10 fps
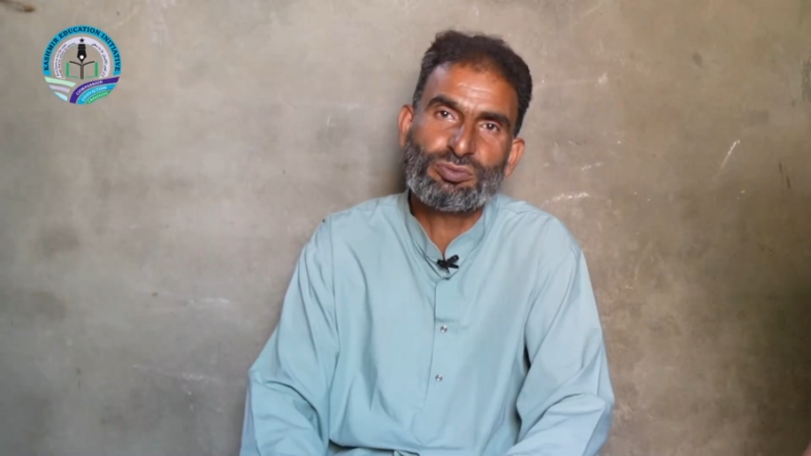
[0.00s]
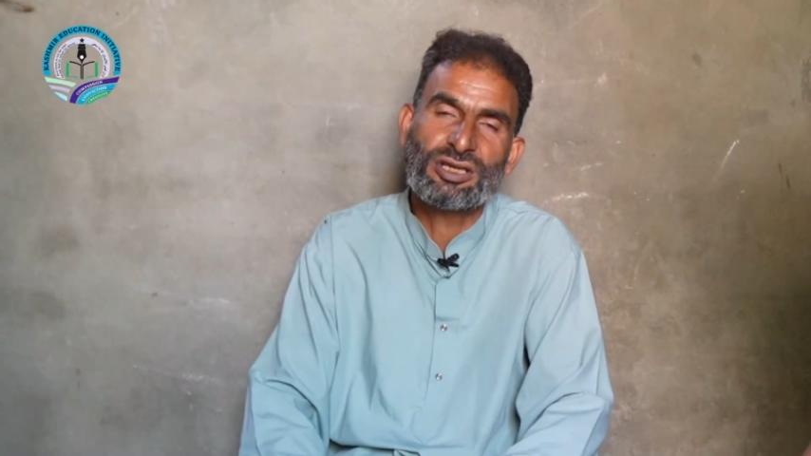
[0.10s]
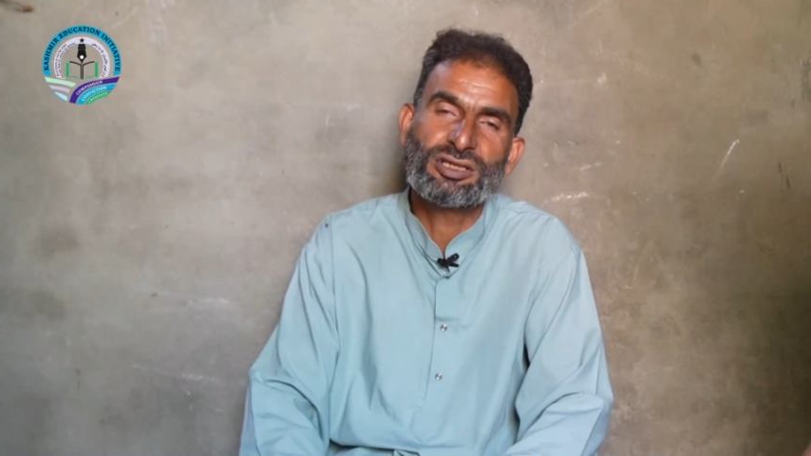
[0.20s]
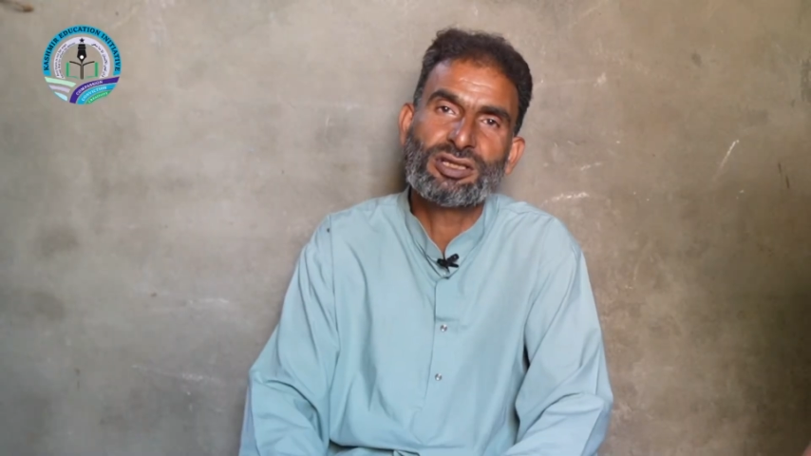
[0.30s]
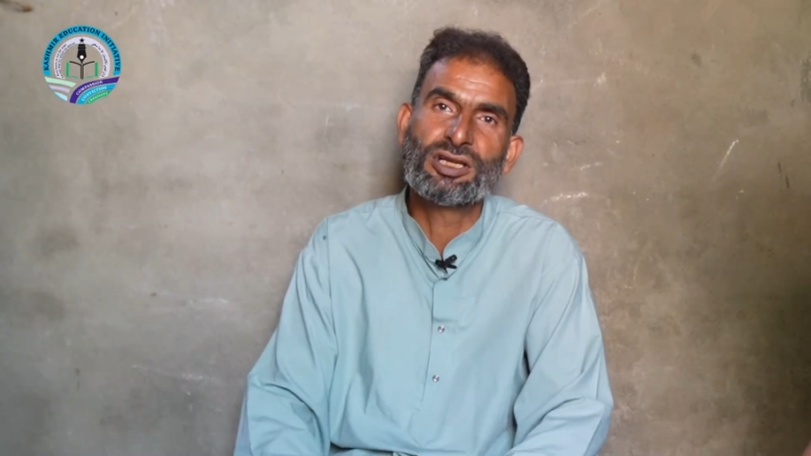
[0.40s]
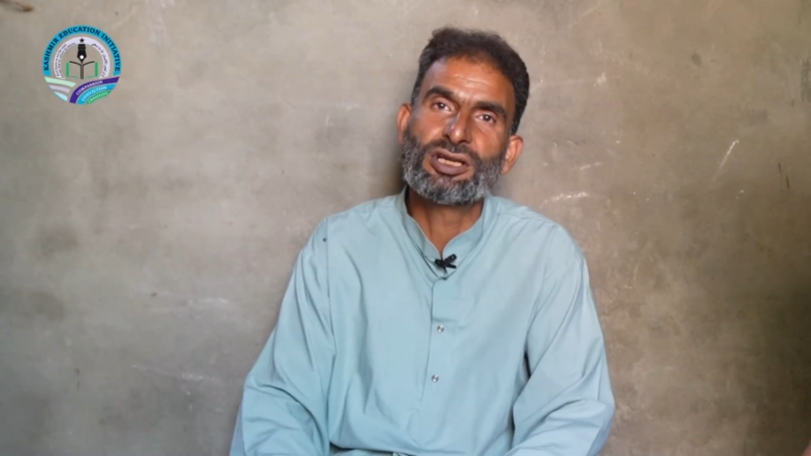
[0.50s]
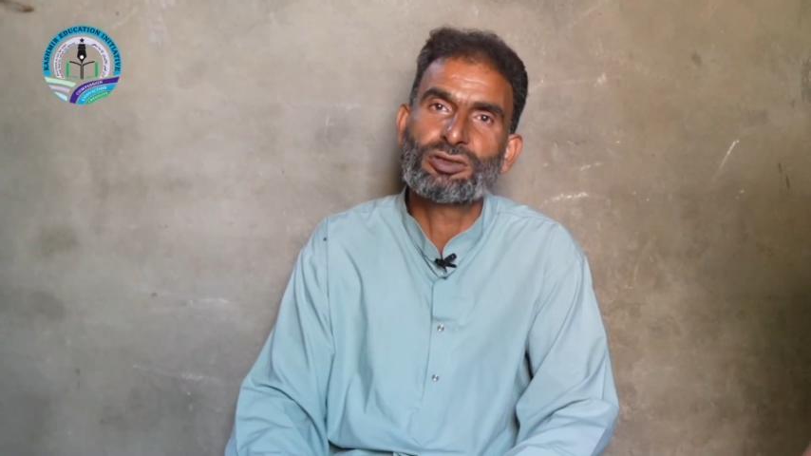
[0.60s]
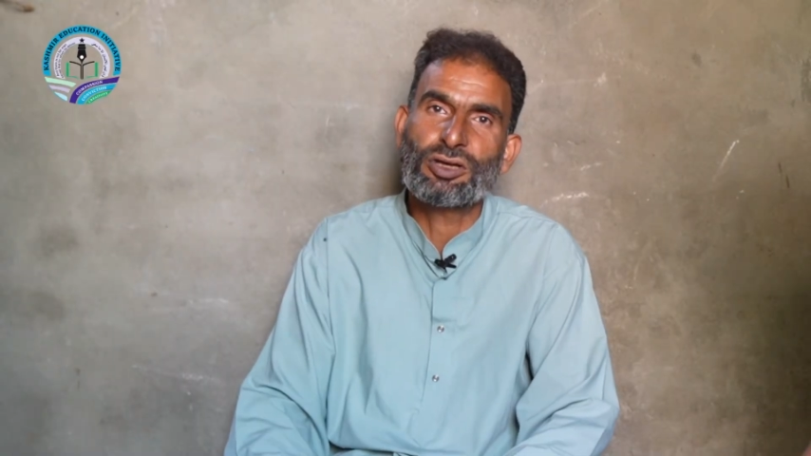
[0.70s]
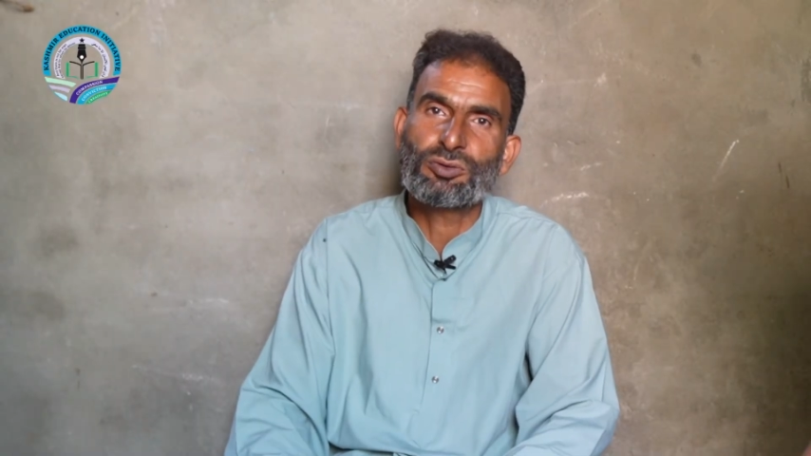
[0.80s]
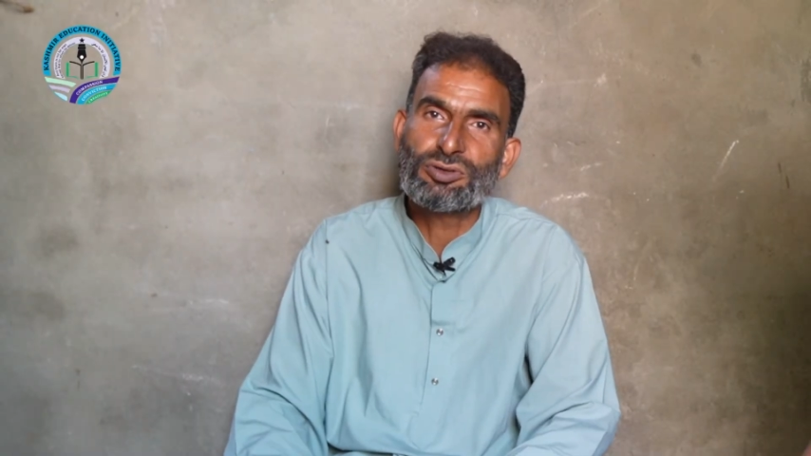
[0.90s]
بَچہِ
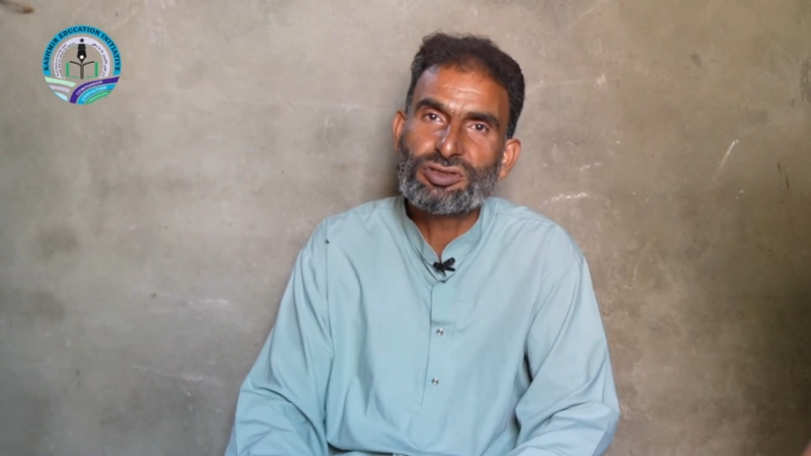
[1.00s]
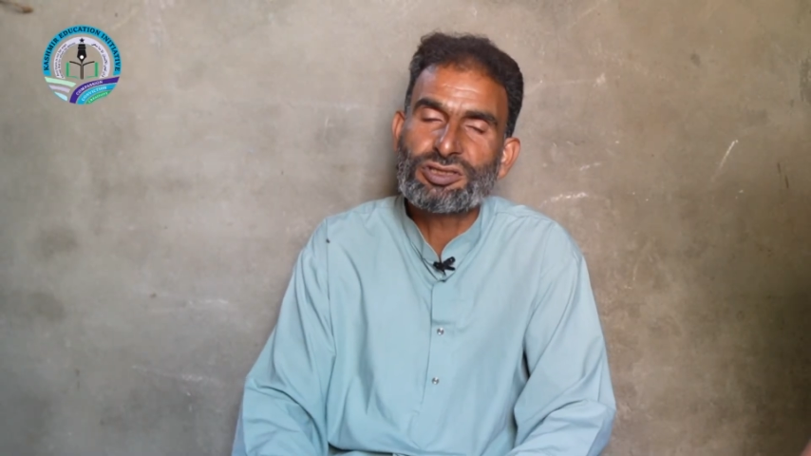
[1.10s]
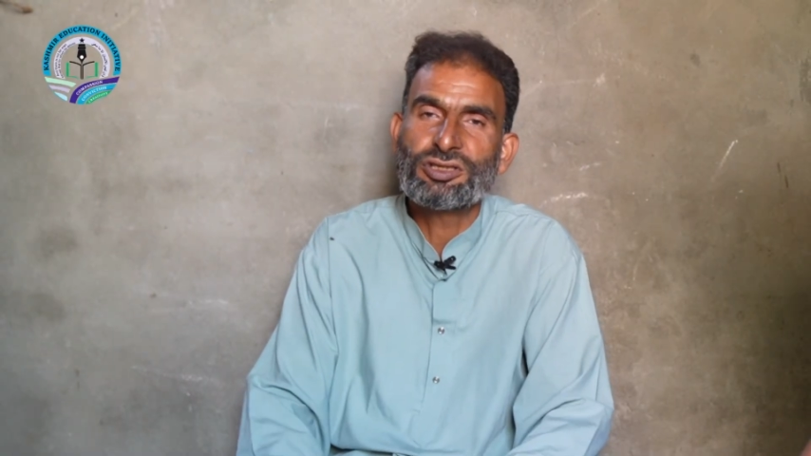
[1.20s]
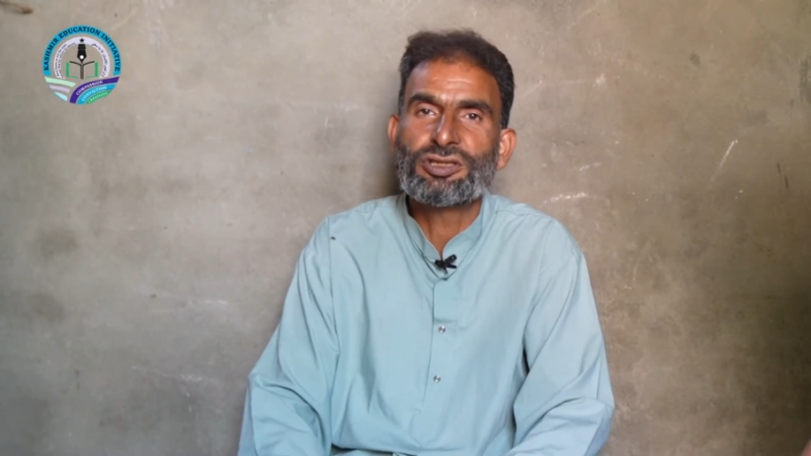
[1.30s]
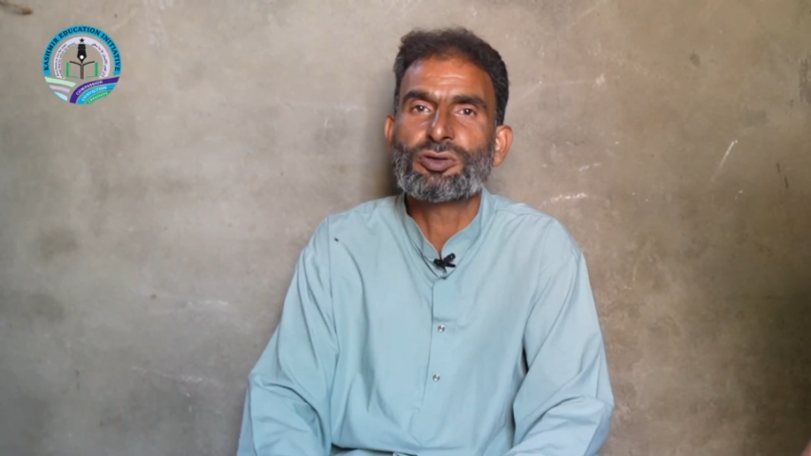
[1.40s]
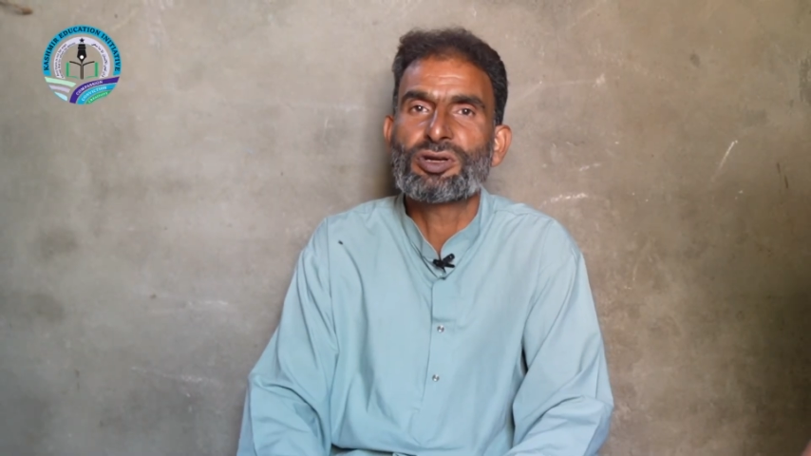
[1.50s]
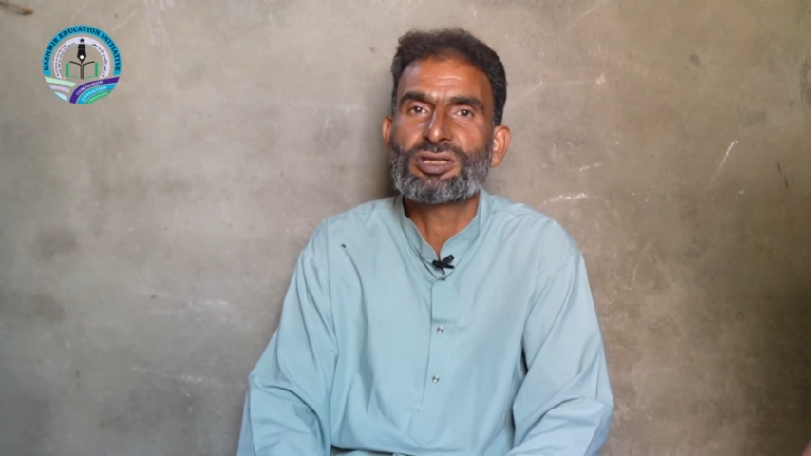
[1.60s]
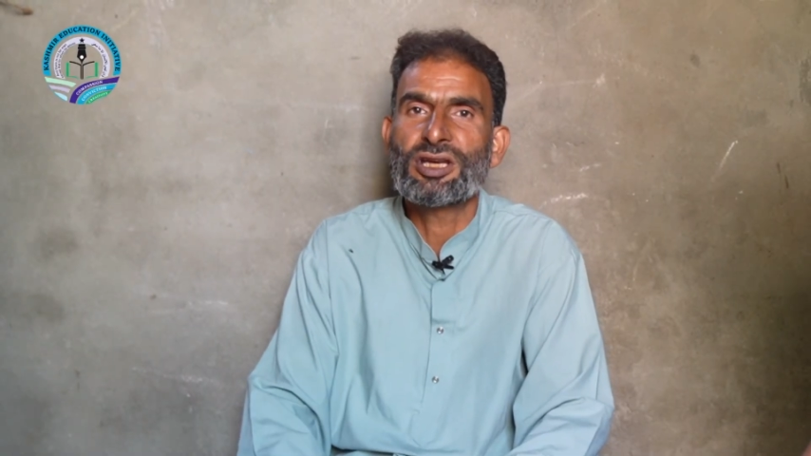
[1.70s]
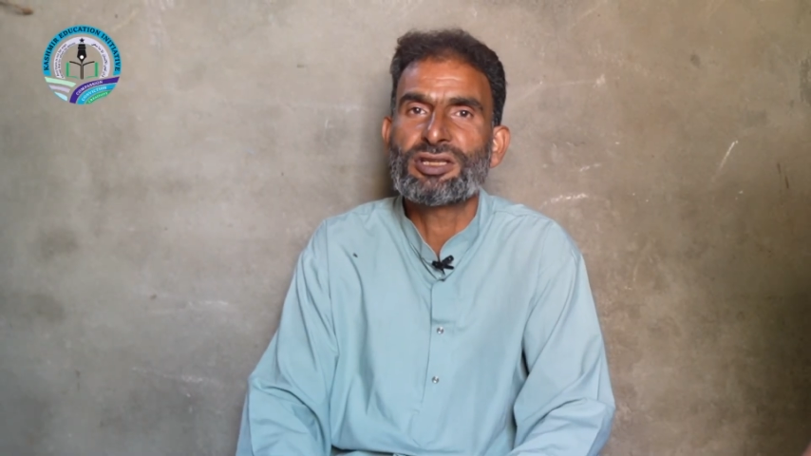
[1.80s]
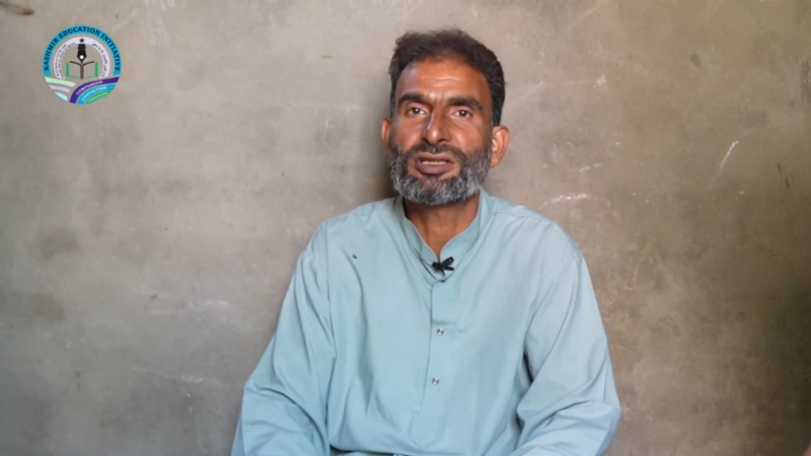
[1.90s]
تۄہہِ کُنہِ تہِ چیٖزٕچ ضوٚرَتھ آسہِ